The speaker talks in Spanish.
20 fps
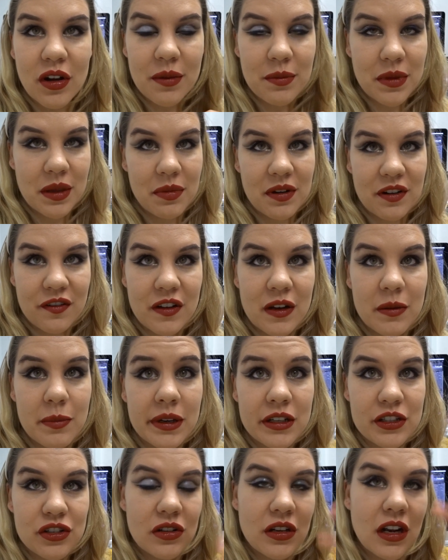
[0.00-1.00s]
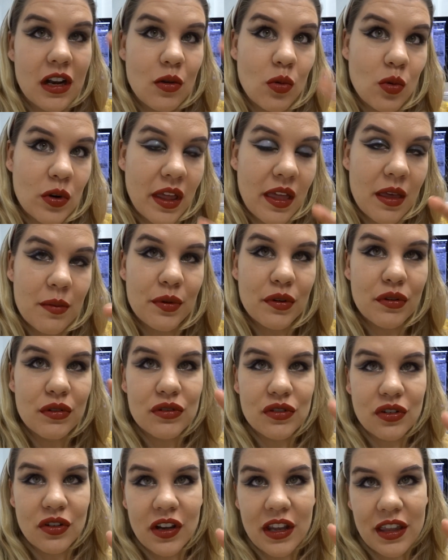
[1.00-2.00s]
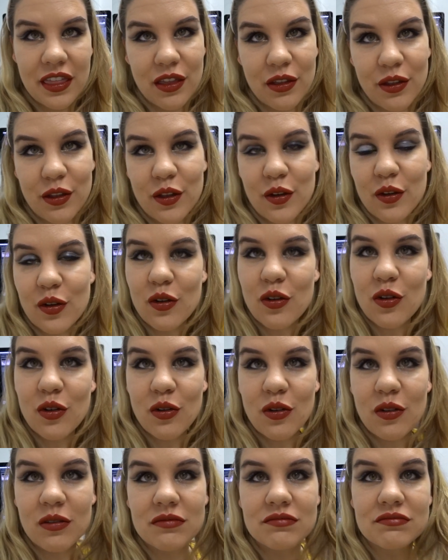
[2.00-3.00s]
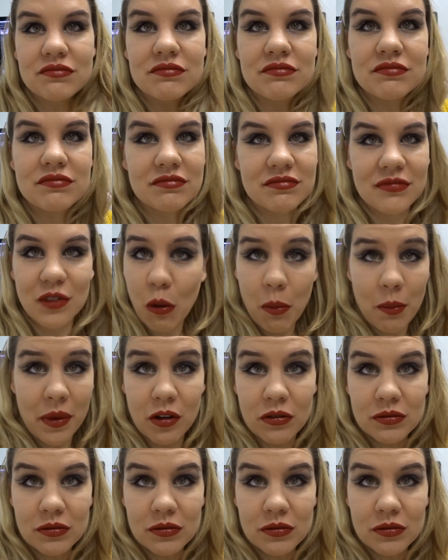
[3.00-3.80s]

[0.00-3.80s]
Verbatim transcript: en mi perfil personal una de productos y dos con, conmigo.